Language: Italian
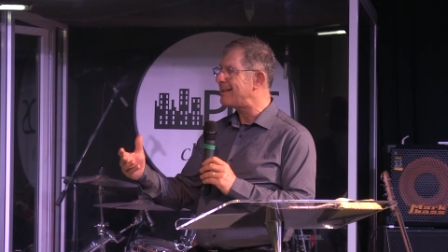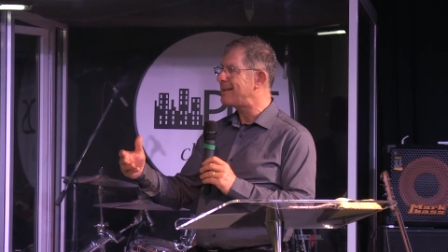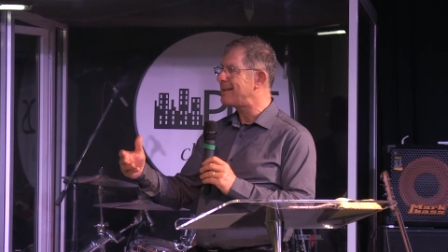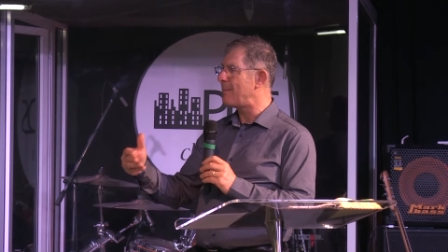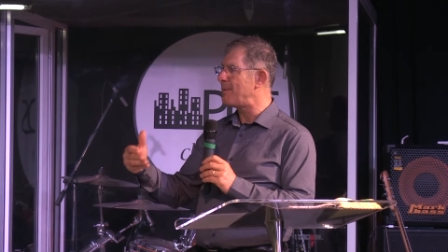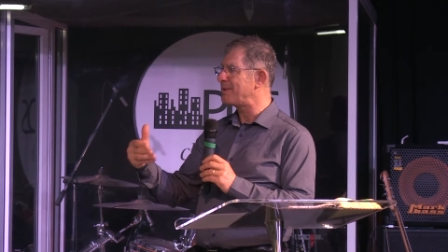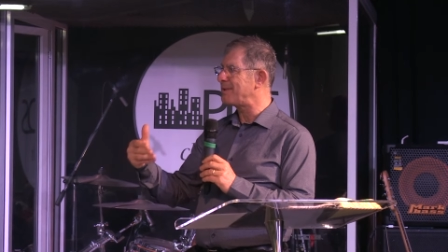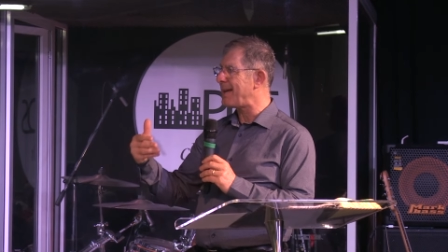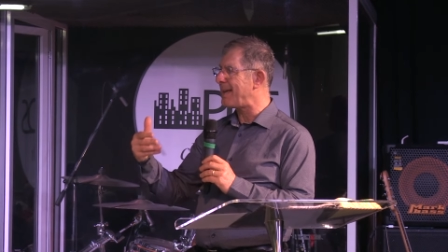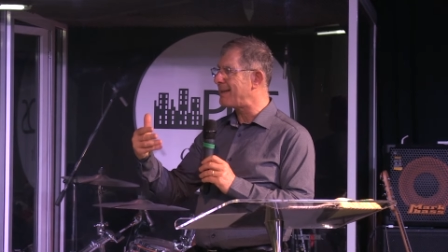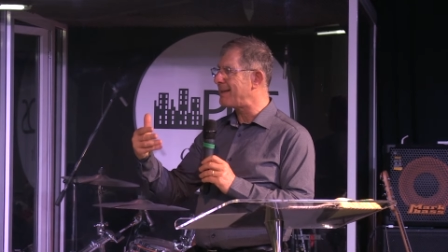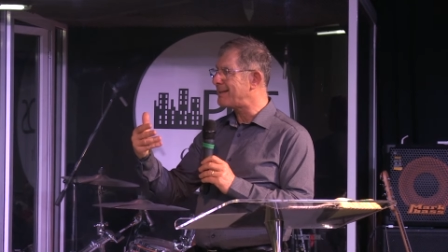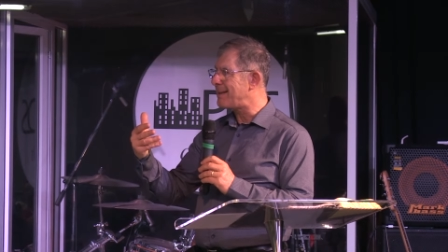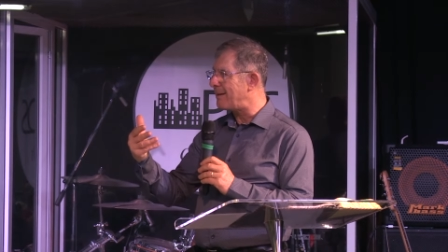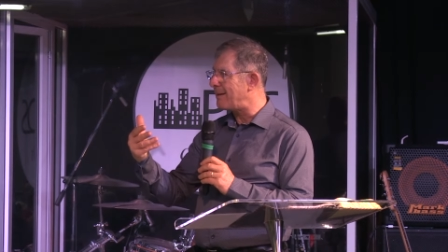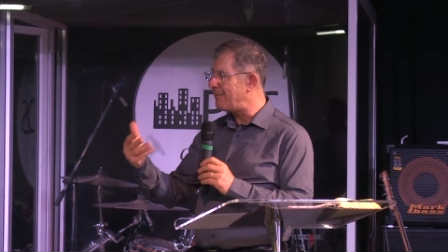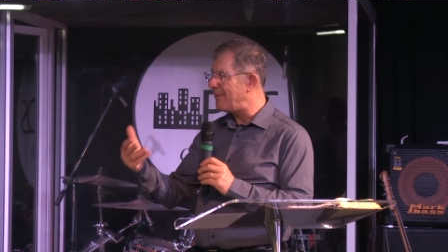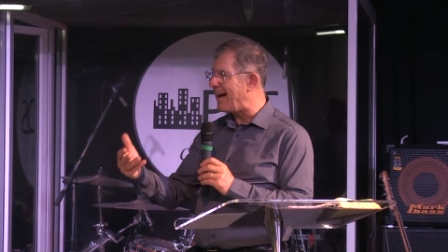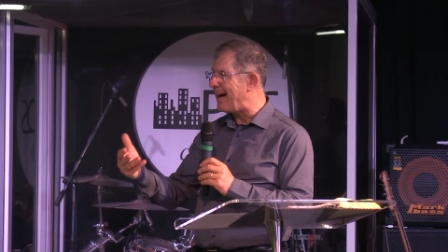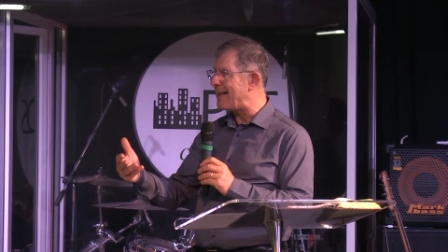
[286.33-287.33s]
siamo stati
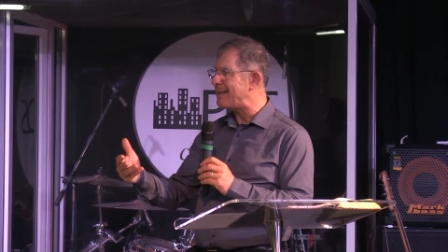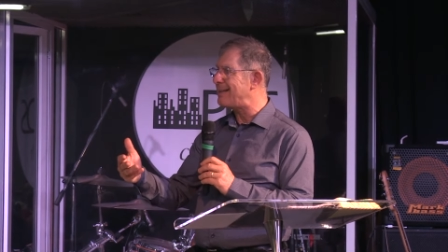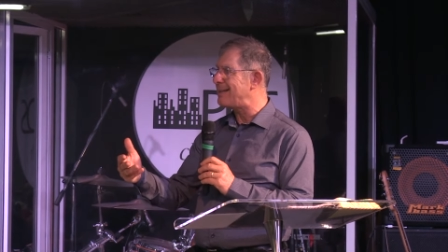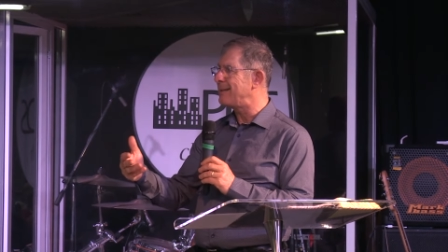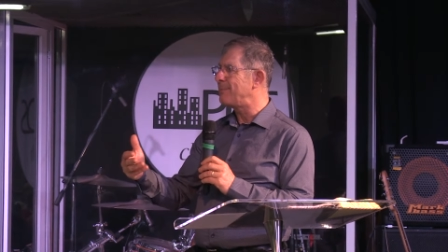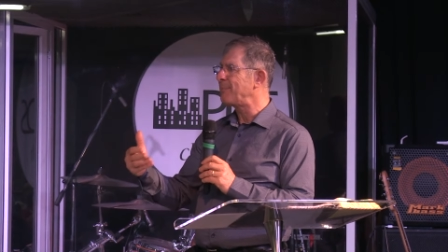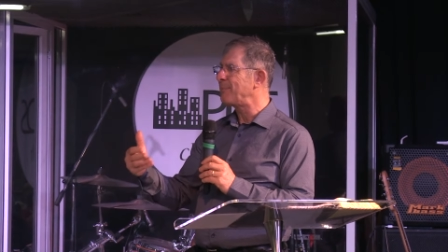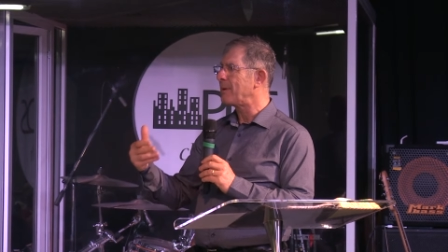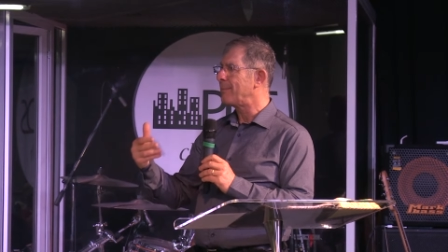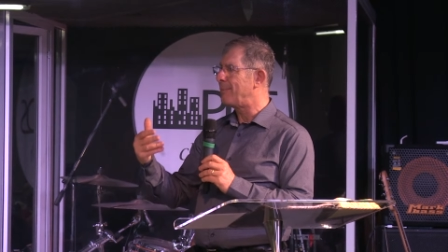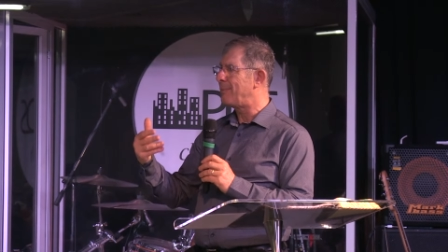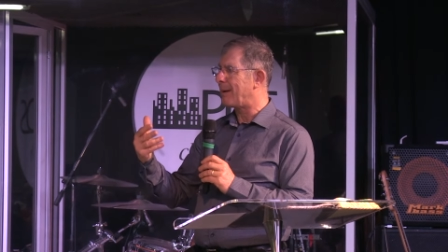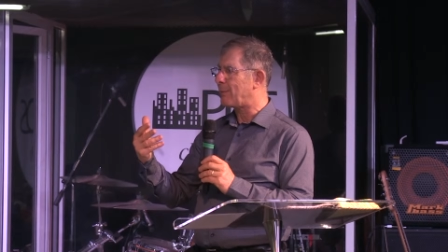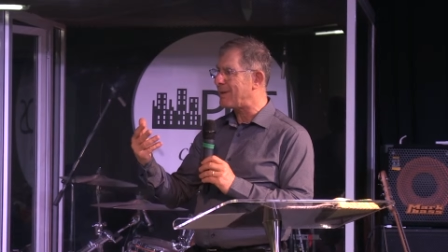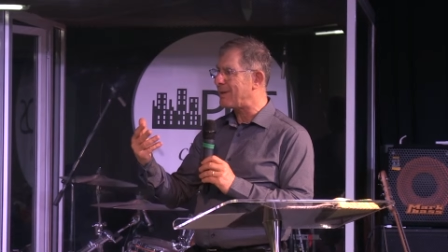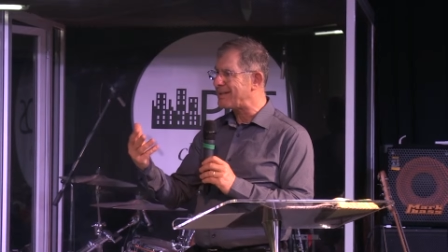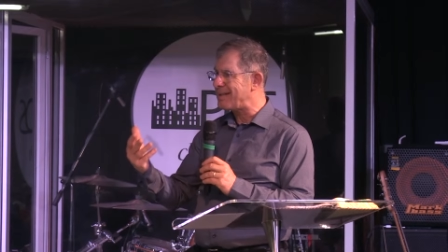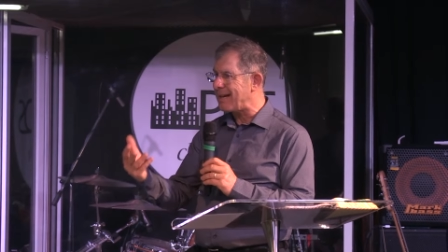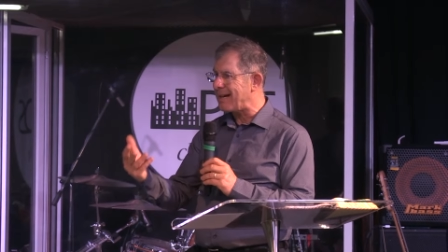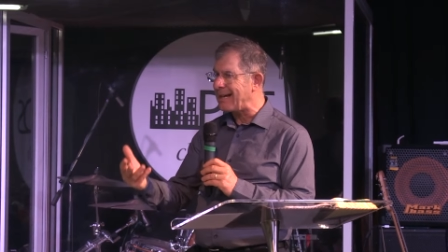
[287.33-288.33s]
salvati per
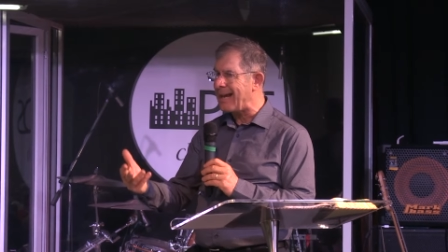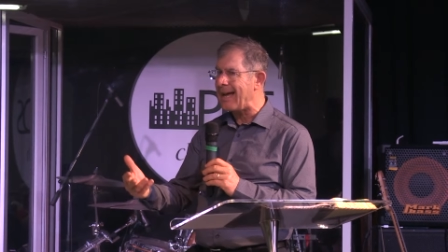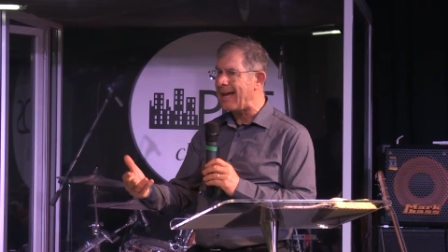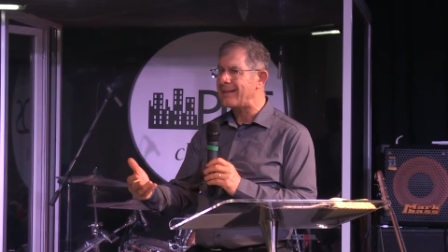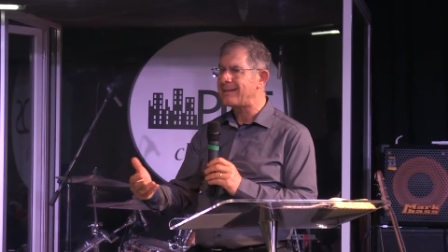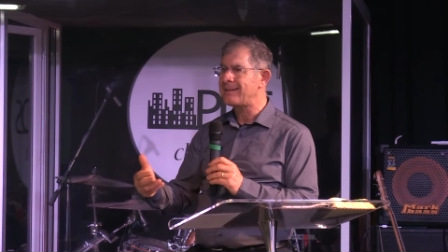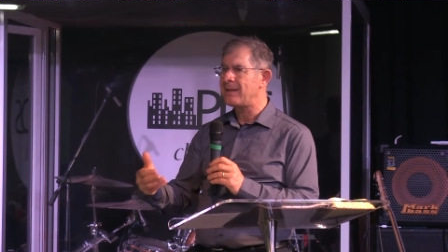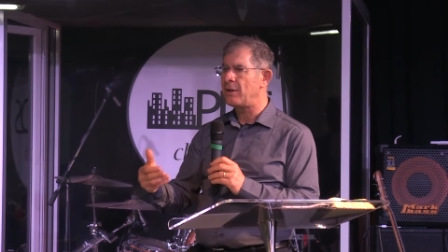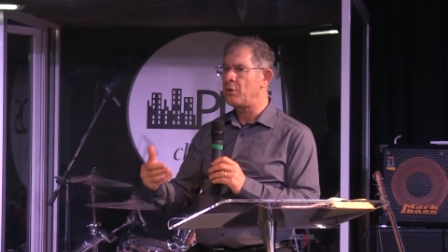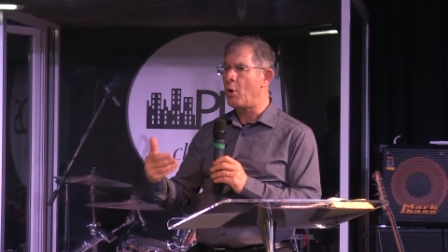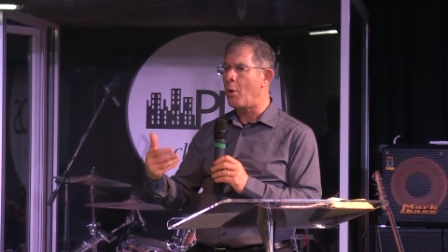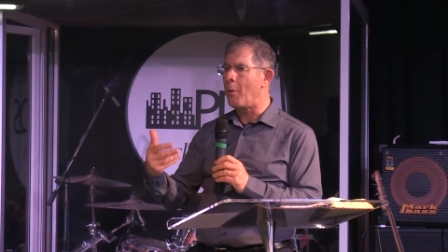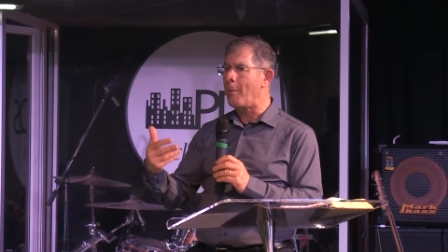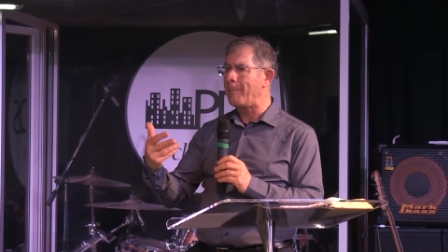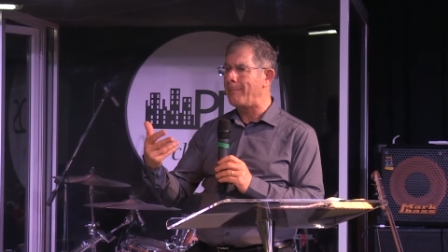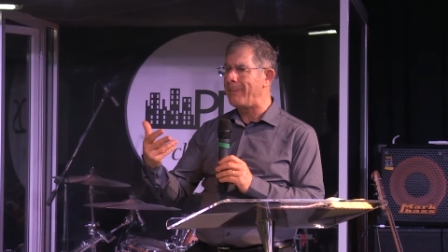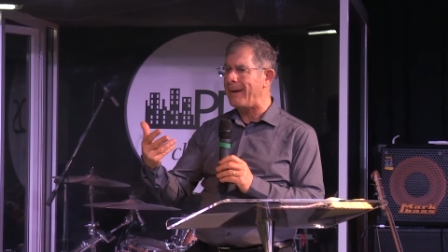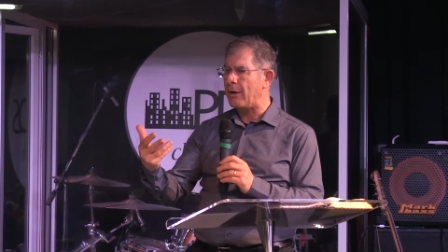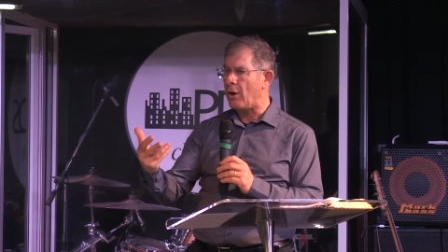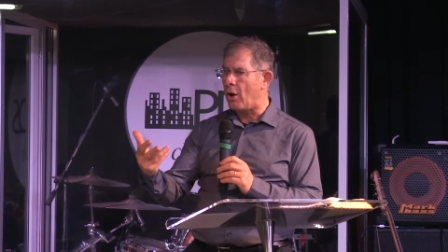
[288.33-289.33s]
questa grazia, non
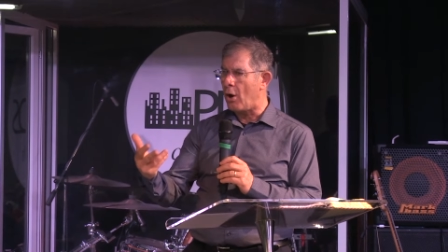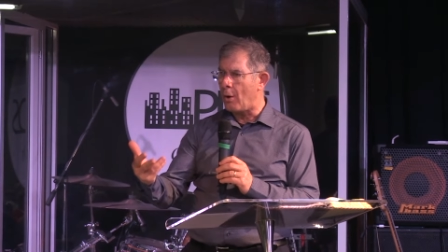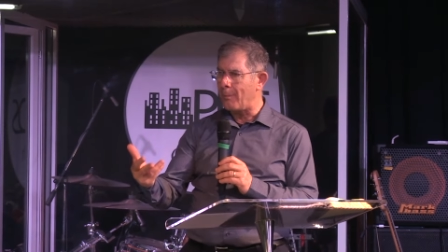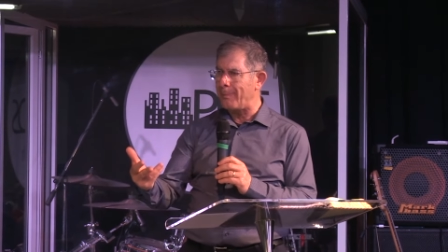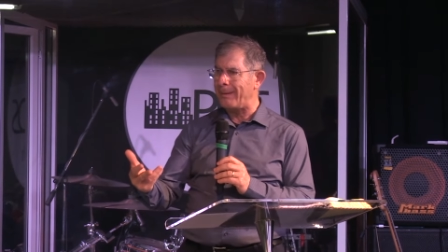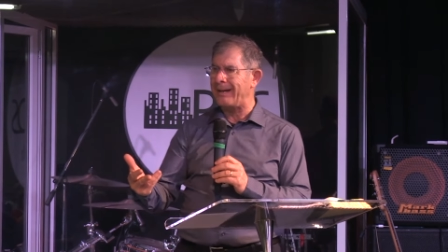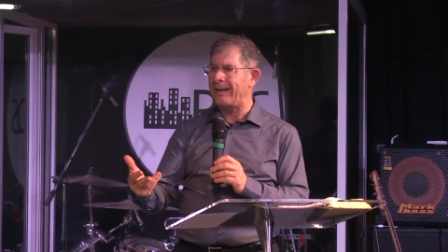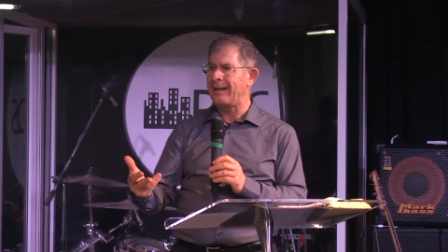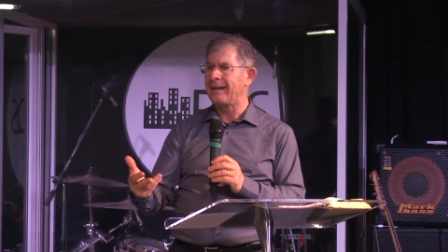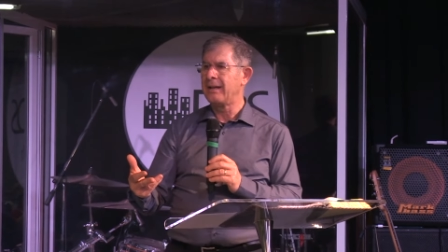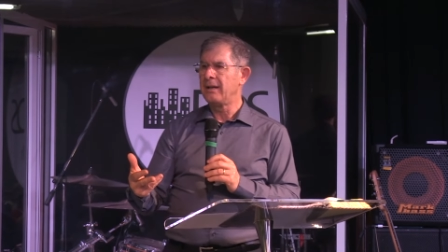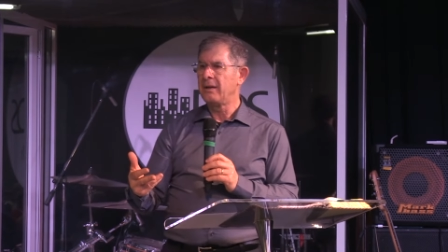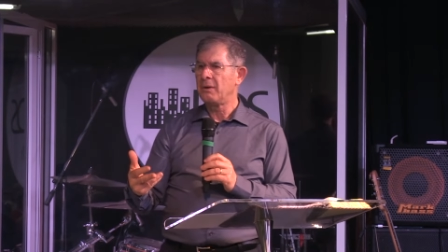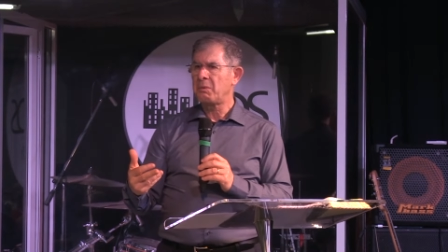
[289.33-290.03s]
per opere,